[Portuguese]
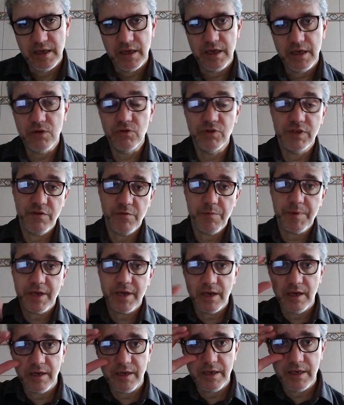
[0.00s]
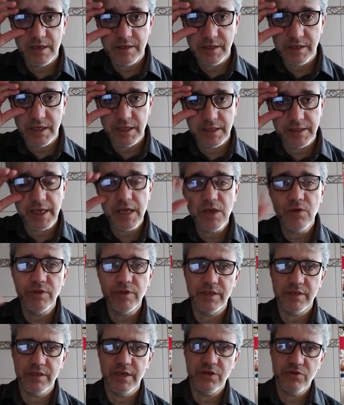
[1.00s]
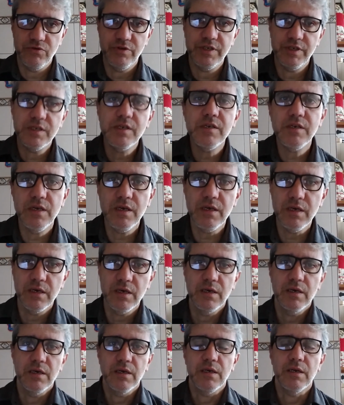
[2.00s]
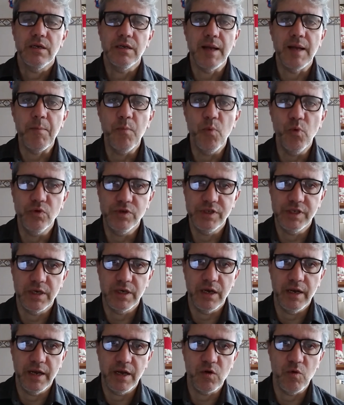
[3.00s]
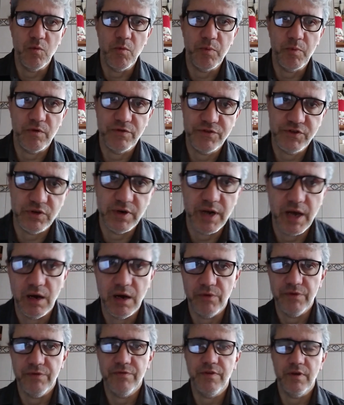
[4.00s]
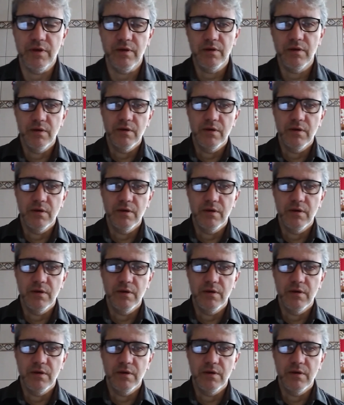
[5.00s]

inclusive para aquela criança que tem o desejo de seguir na música, né, como profissional, enfim.